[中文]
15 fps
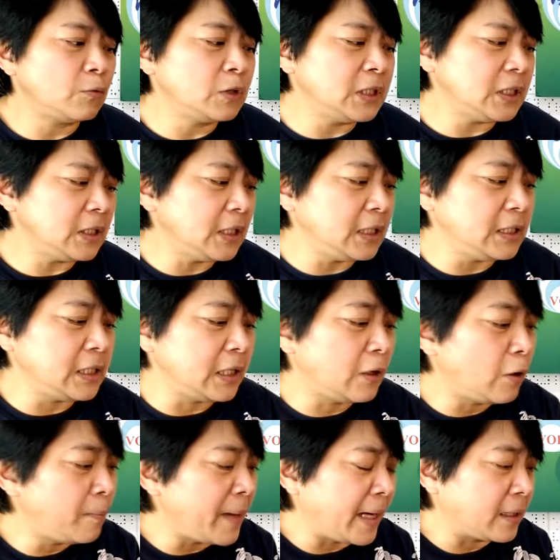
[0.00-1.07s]
我记得以前
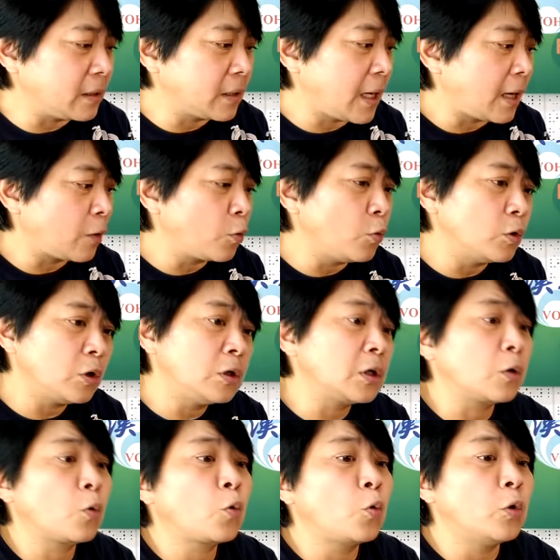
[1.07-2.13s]
我买个糖果
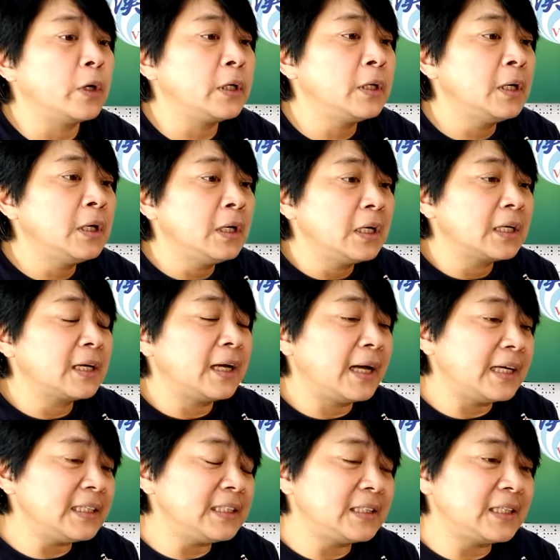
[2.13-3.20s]
很贵，可
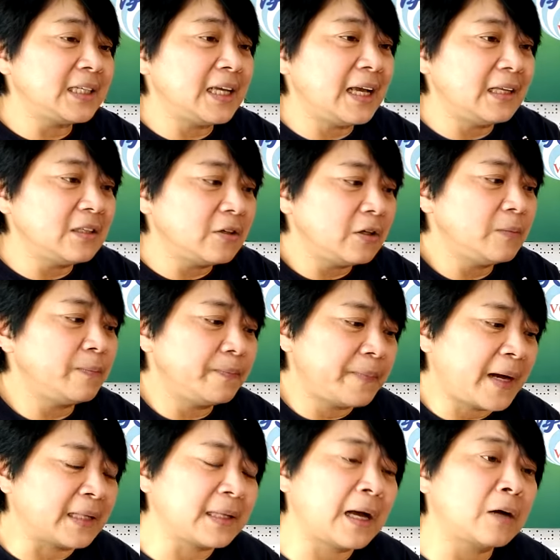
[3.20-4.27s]
他现在都会
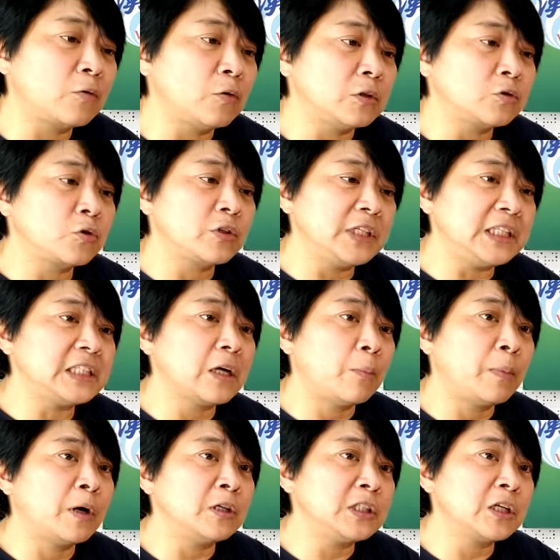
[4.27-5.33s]
把糖果做一小
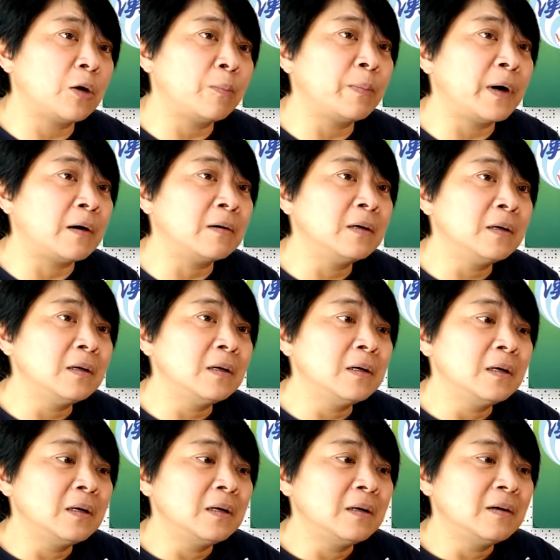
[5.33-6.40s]
包一小包。嗯。
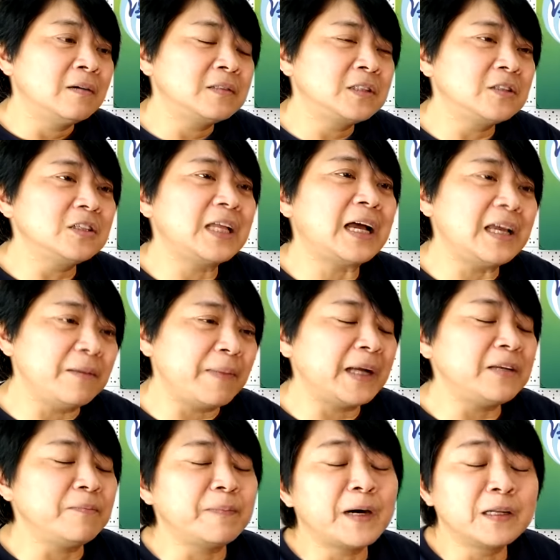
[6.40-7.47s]
就是他也
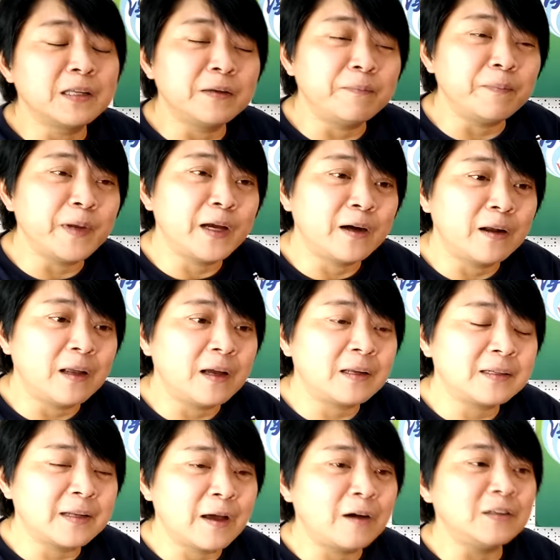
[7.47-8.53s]
帮你包的很漂
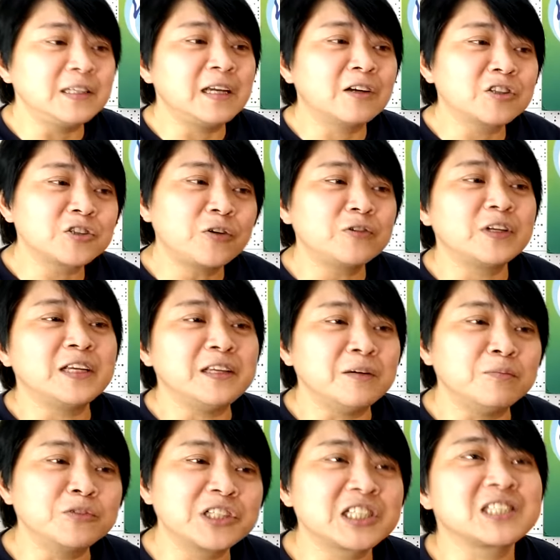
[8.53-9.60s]
亮，然后你要送人也
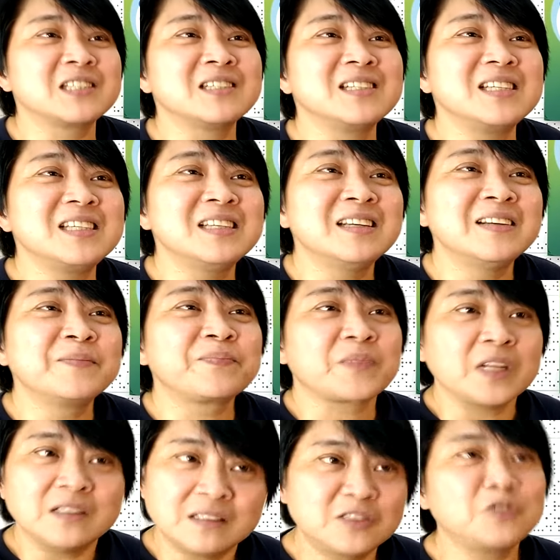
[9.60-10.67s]
不失礼，
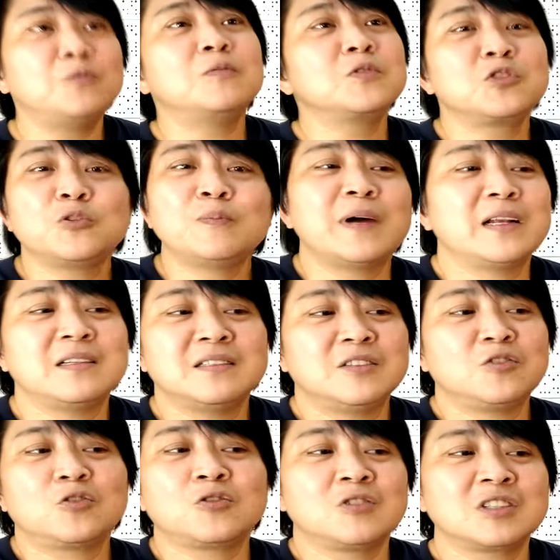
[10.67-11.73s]
就就买了
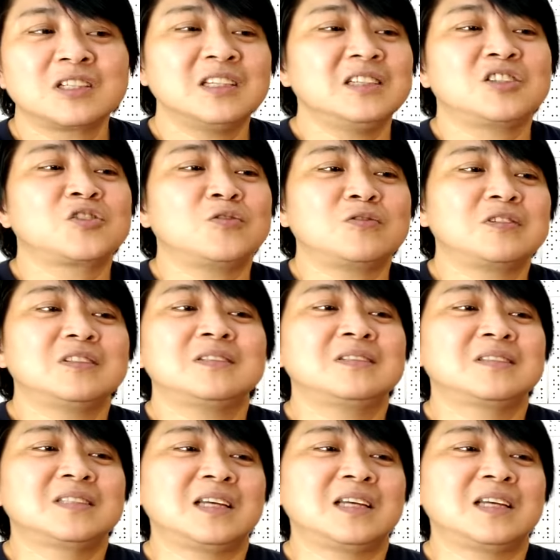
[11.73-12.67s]
很多可以送人。